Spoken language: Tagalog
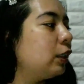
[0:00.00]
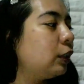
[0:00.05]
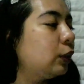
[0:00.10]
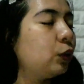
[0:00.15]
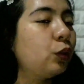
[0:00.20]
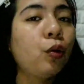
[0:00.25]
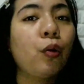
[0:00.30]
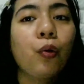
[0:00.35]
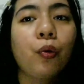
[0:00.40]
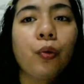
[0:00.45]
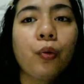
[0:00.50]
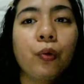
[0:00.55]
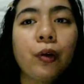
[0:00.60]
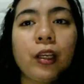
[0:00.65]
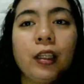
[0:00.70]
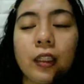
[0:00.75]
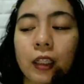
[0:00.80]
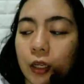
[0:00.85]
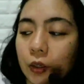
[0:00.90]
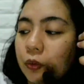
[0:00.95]
So,
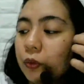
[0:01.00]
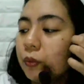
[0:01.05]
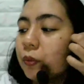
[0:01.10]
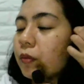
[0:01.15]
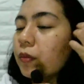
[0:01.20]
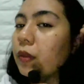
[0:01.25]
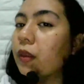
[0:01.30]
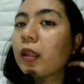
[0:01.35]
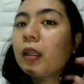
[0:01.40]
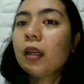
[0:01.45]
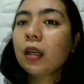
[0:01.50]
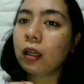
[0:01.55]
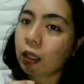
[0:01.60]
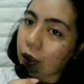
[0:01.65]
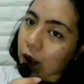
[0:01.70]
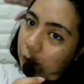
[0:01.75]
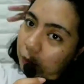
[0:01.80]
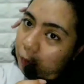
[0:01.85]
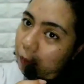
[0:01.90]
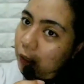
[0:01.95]
right now,
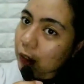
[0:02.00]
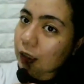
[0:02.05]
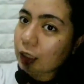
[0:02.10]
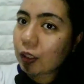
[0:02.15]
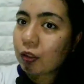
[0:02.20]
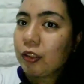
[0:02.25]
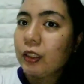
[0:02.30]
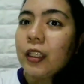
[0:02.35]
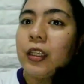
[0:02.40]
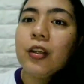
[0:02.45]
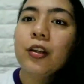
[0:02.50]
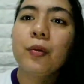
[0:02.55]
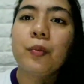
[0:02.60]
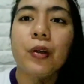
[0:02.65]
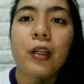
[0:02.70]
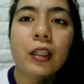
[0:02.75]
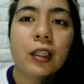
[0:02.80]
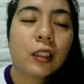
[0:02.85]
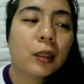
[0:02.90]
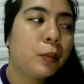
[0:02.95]
ipapakita ko sa inyo
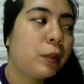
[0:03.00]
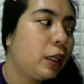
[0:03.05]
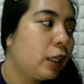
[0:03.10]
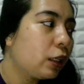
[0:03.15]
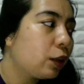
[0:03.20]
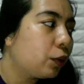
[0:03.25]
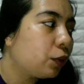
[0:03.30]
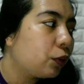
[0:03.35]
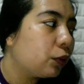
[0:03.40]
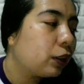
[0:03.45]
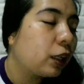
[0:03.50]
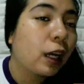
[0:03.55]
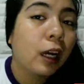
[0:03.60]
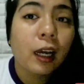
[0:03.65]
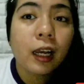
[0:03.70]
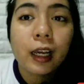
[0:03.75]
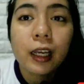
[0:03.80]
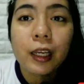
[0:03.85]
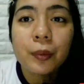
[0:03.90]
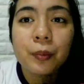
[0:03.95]
yung product na bili ko na
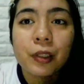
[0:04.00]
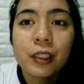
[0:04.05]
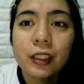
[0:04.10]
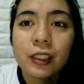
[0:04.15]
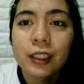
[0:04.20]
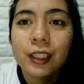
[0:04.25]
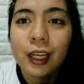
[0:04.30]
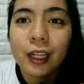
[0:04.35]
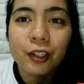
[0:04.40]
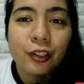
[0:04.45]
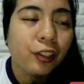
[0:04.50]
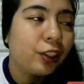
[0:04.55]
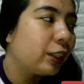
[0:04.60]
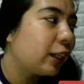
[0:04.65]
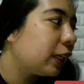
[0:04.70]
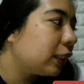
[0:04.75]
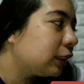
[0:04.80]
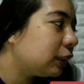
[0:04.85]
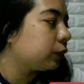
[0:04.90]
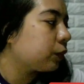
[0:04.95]
kay Miss Dial
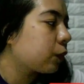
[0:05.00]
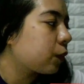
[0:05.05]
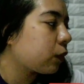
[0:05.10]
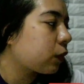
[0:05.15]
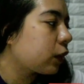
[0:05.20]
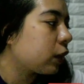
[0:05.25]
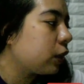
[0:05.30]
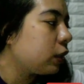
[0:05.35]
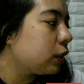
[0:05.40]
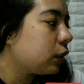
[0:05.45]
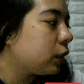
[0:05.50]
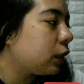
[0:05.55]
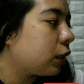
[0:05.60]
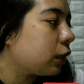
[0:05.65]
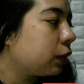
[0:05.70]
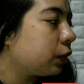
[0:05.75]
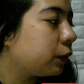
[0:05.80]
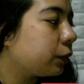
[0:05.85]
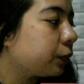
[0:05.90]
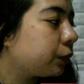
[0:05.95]
Cortez. Is
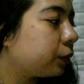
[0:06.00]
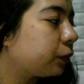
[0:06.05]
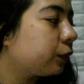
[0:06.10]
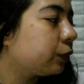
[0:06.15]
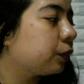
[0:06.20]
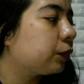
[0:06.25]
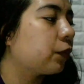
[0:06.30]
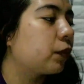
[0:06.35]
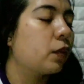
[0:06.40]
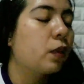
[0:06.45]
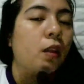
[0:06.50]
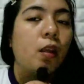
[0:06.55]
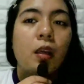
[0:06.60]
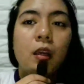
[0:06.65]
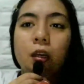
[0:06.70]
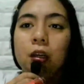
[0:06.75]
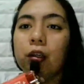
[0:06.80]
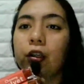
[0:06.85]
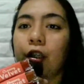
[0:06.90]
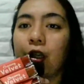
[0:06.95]
na
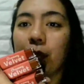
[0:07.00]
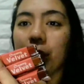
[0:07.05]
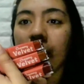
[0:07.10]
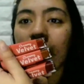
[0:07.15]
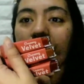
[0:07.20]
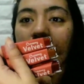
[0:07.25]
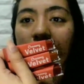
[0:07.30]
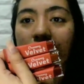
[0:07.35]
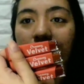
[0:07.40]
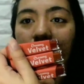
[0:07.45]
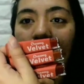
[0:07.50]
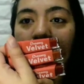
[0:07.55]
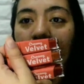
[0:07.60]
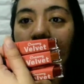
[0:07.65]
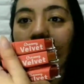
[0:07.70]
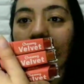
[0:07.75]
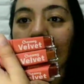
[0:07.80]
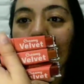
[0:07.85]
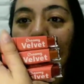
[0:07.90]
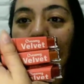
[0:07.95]
Creamy Velvet
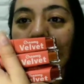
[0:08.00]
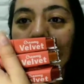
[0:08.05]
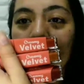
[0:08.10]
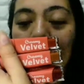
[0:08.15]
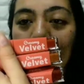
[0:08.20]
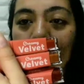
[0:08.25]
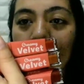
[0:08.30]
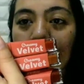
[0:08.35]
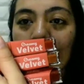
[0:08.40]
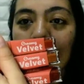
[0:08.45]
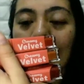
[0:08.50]
Lip Deep.